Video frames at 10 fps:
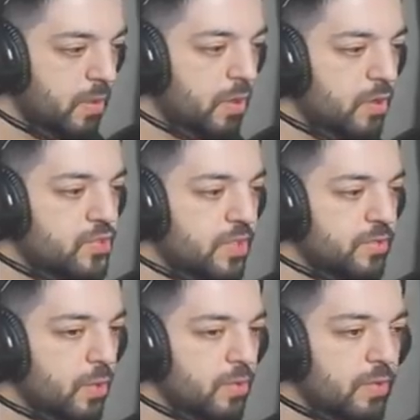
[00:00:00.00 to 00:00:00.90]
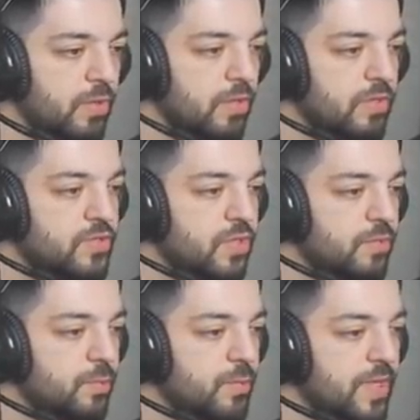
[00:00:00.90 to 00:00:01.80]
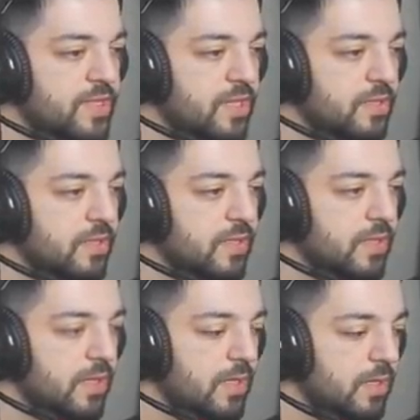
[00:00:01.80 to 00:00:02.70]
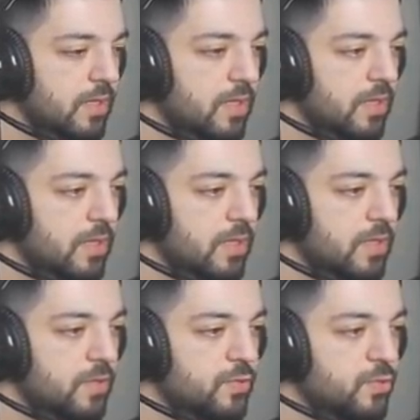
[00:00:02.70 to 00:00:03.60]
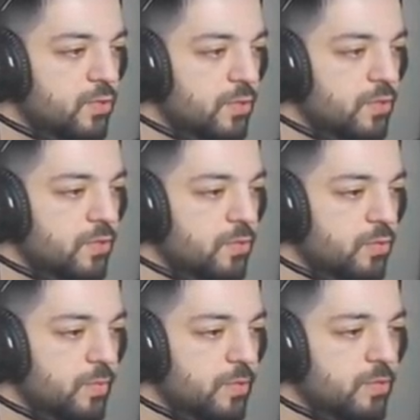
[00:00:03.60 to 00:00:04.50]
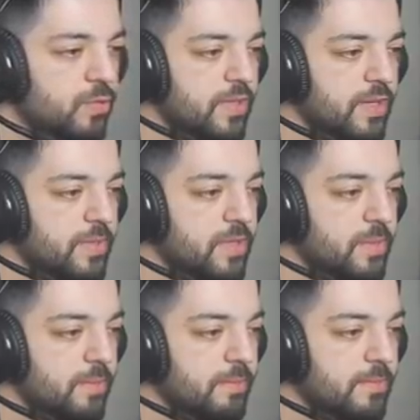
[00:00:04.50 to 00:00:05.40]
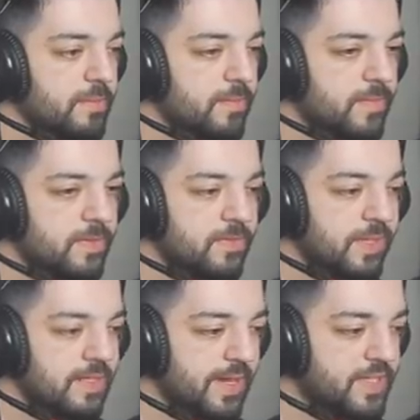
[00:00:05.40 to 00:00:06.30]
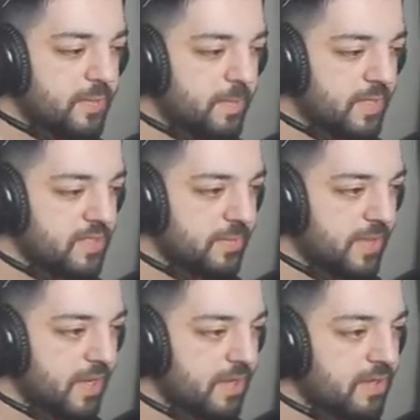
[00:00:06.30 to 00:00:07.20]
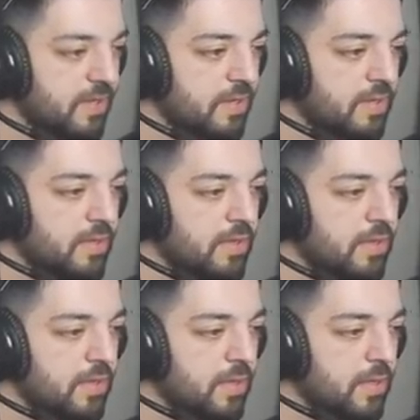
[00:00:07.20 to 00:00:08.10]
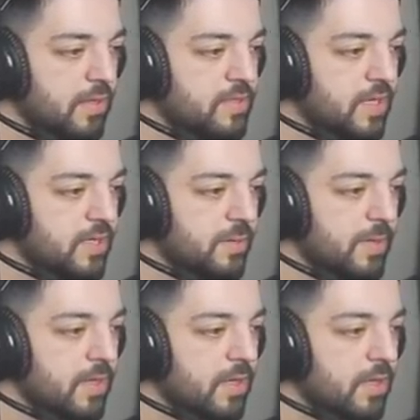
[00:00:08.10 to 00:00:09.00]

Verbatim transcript: Aa canı yok. Canı yok. Headshot da yedi. Şu güdümlüyü kullanabilir miyim? Var ya ekip bastı beni ha. Sayıya bak.